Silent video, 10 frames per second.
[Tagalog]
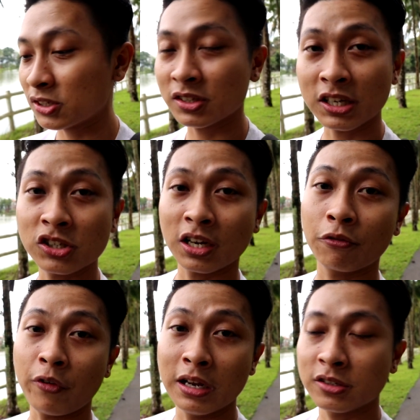beses rin siya
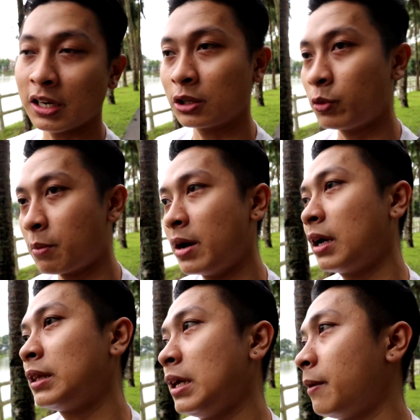nag-fail sa network
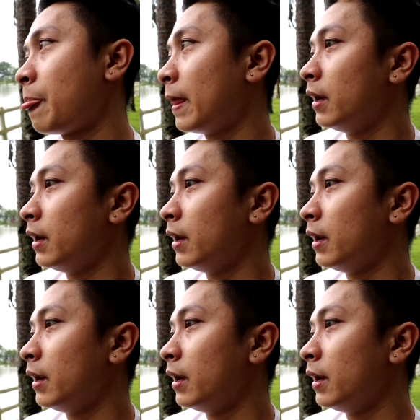marketing.